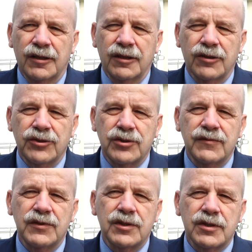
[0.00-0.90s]
E,
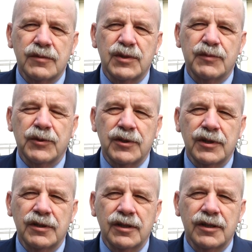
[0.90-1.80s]
oczywiście
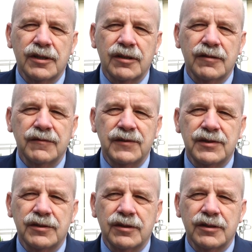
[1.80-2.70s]
bezpośrednie
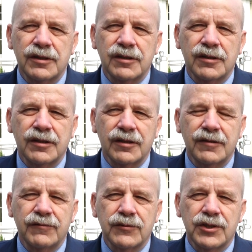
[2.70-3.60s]
wizyty e,
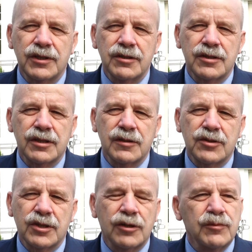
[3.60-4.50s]
w urzędzie
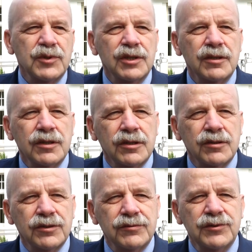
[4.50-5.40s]
trzeba
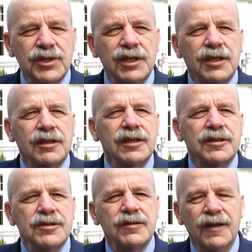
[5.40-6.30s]
uprzednio
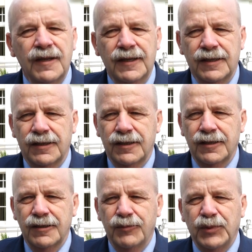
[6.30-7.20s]
uzgadniać
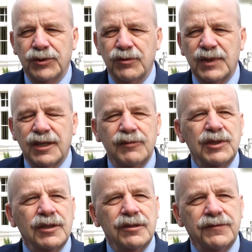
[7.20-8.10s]
e, pod
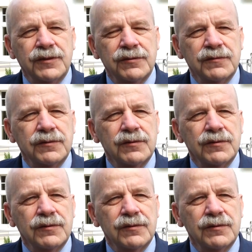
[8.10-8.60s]
numerami telefonów,